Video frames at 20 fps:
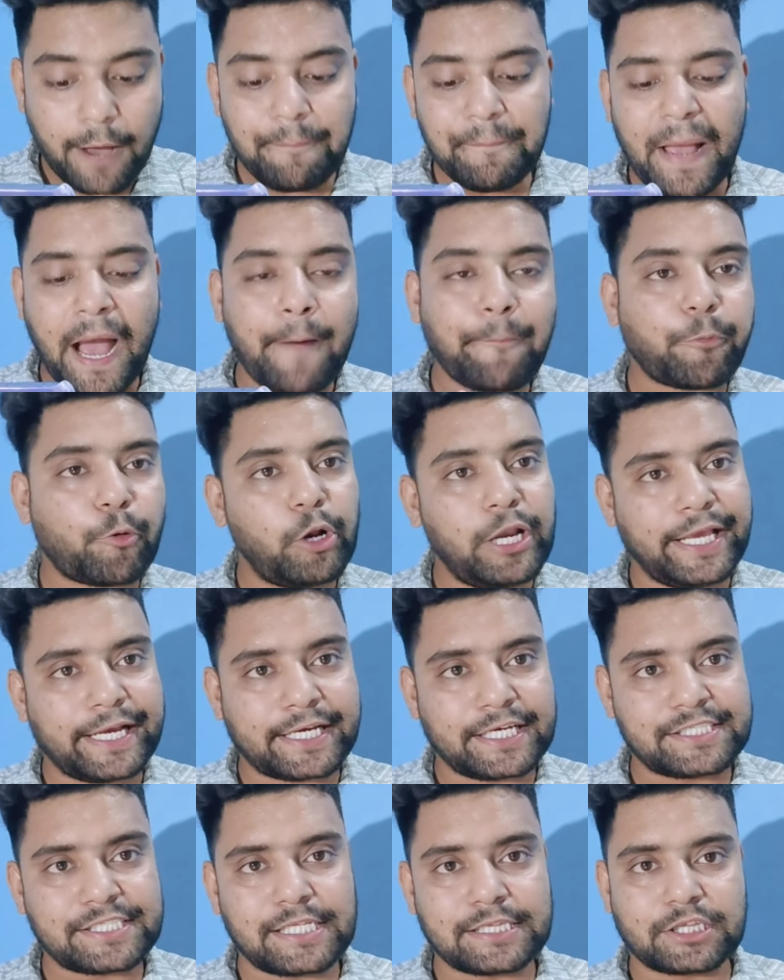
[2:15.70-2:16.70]
अब मैं आपको
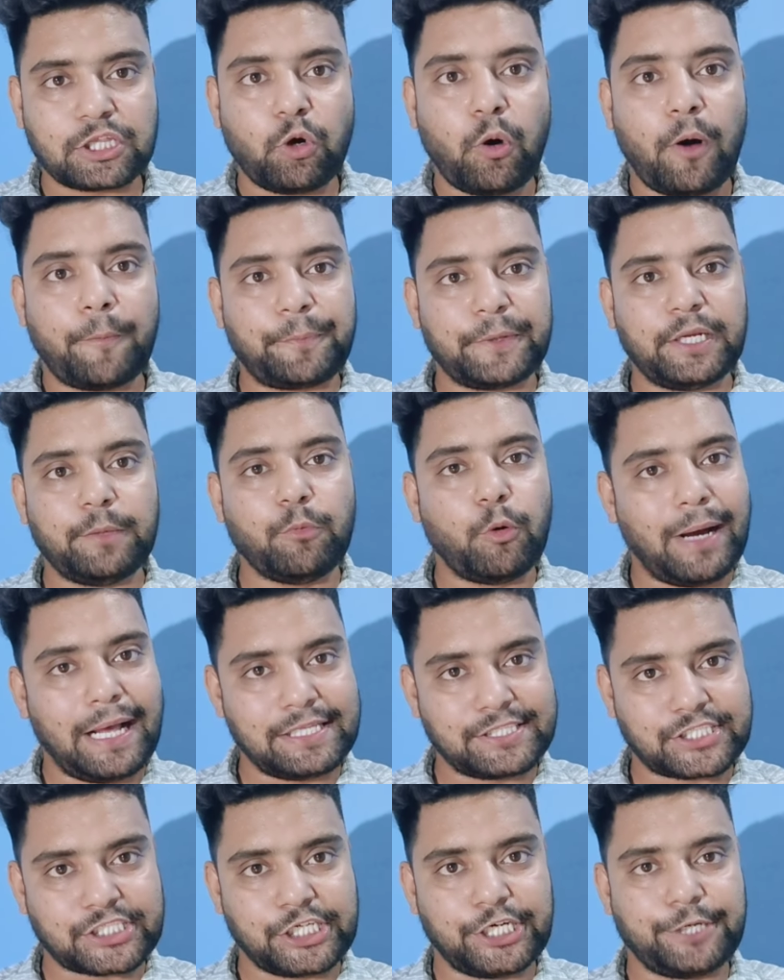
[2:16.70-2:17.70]
लेके चलता हूं अपनी
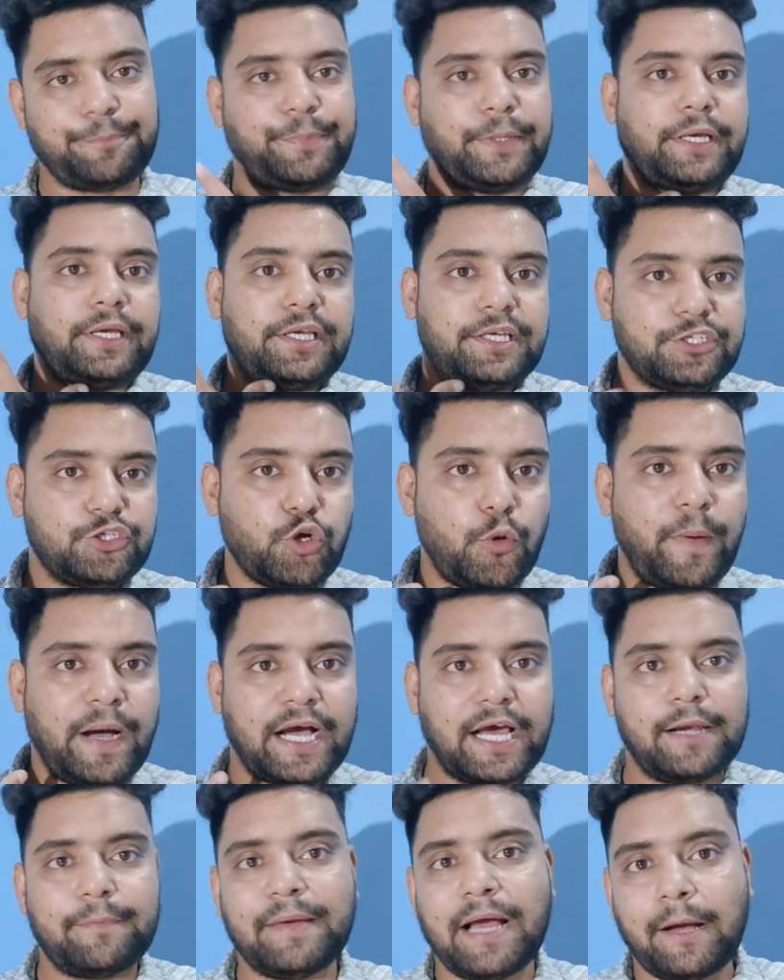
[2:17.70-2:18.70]
मोबाइल स्क्रीन पे जो
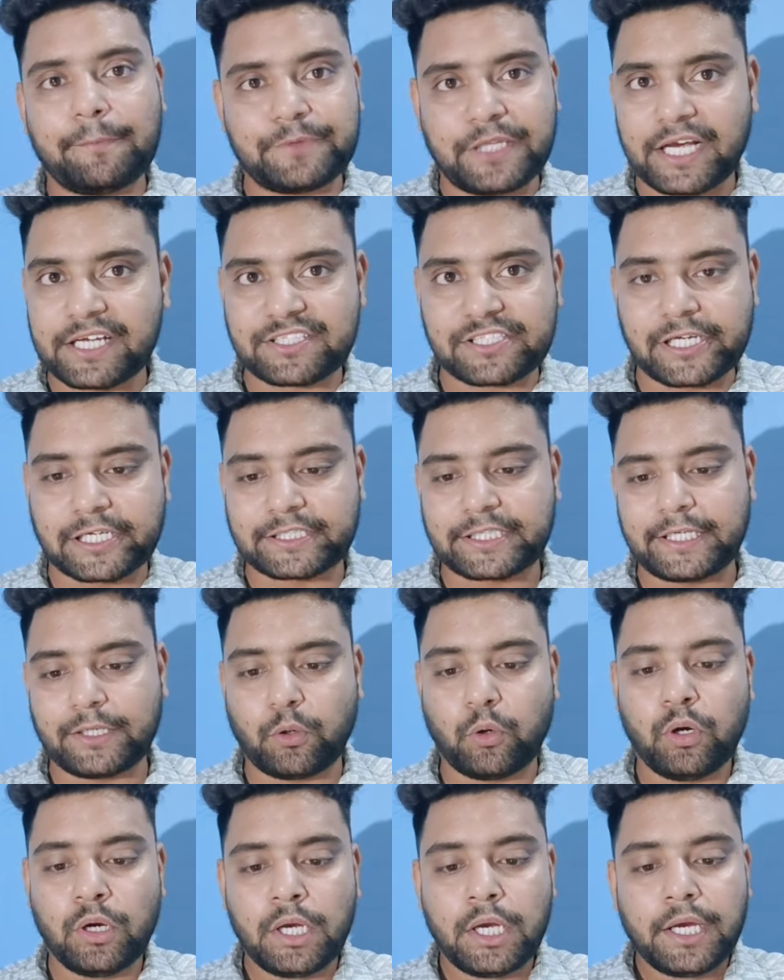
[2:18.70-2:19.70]
बगल में आप देख सकते
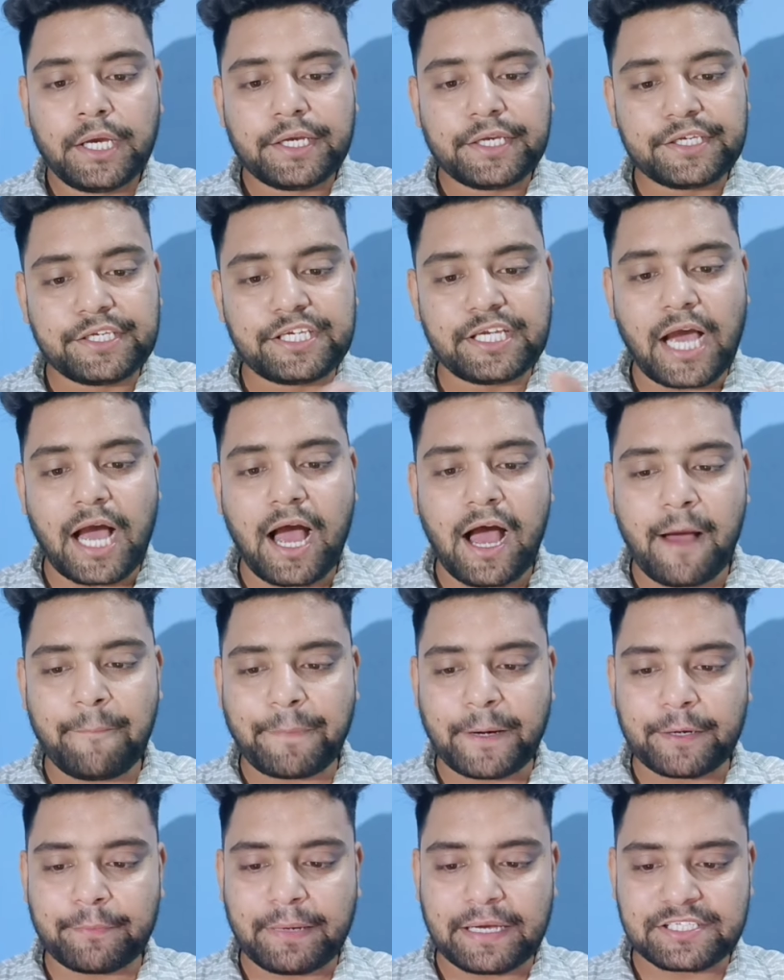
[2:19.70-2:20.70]
हो यहां
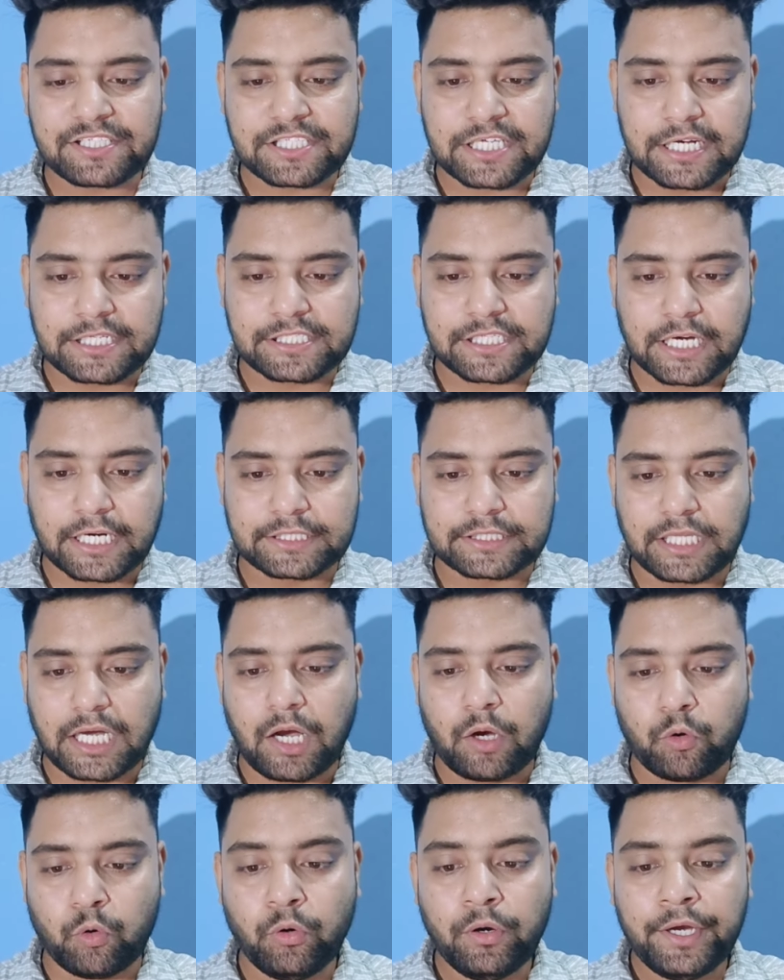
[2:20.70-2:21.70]
पर मैं सर्च करता
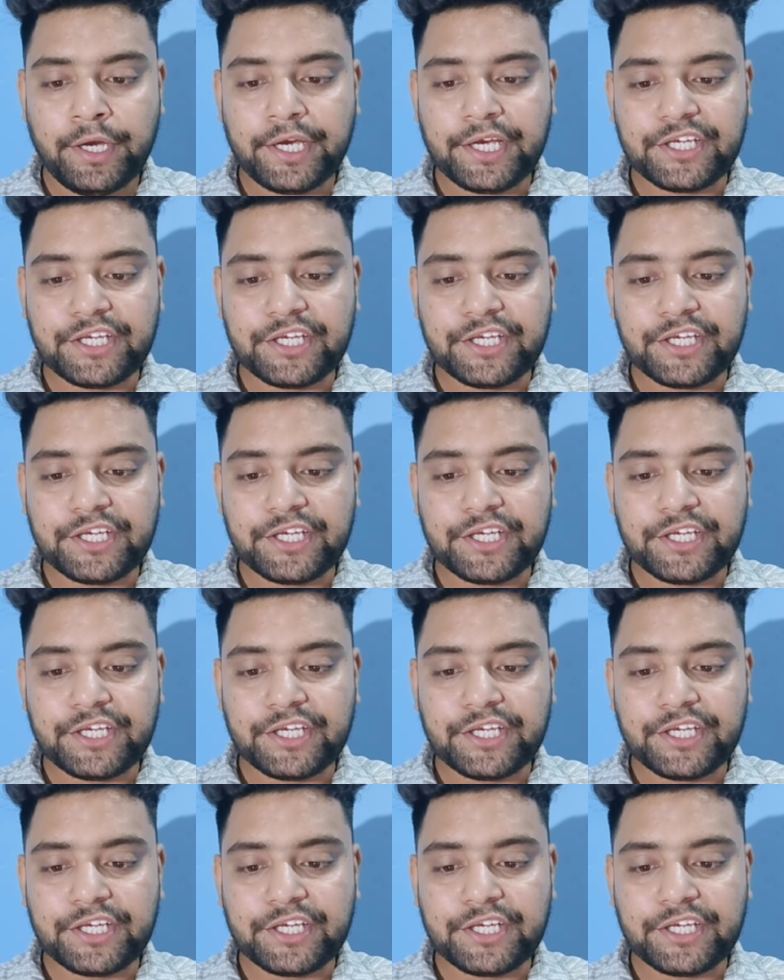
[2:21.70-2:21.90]
हूं